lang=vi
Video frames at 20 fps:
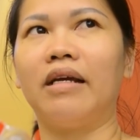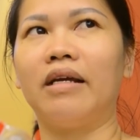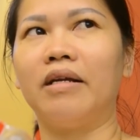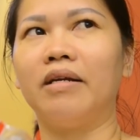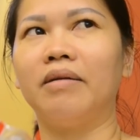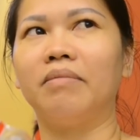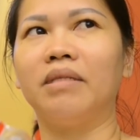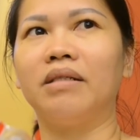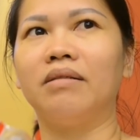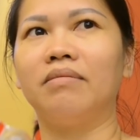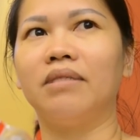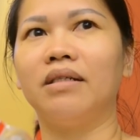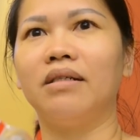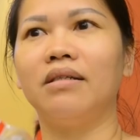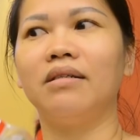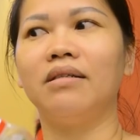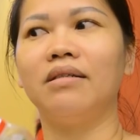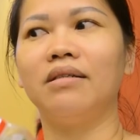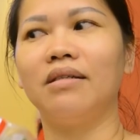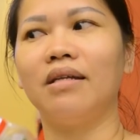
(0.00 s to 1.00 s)
vậy là mình
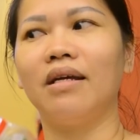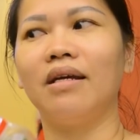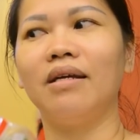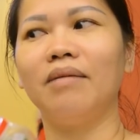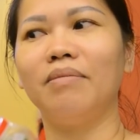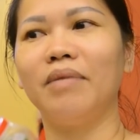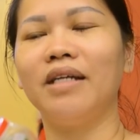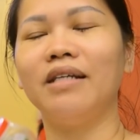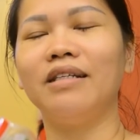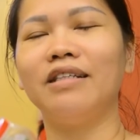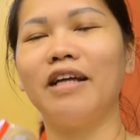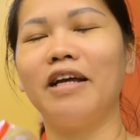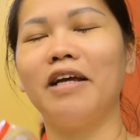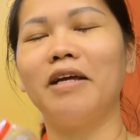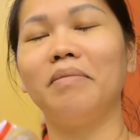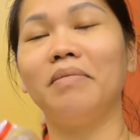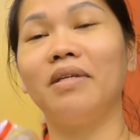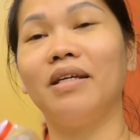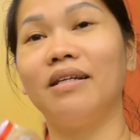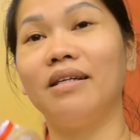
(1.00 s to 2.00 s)
mới chế biến
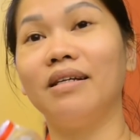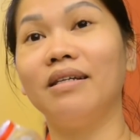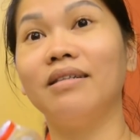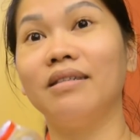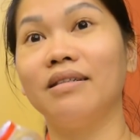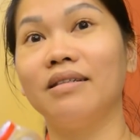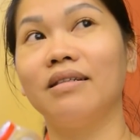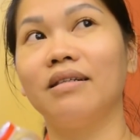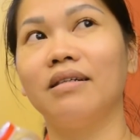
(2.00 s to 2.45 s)
thêm vậy đó.